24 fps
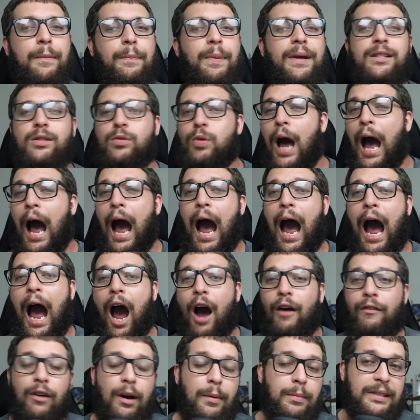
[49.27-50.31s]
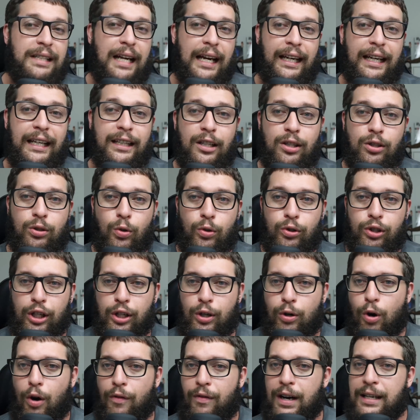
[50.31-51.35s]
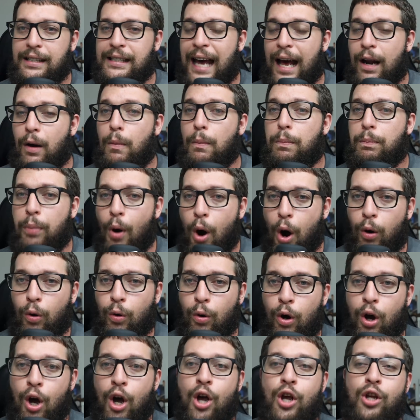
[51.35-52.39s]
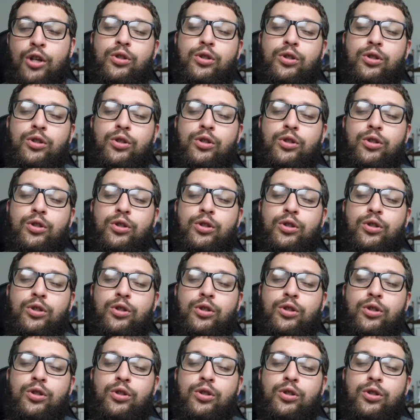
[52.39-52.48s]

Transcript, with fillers: pessoal, vamos aqui discutir e conversar um pouco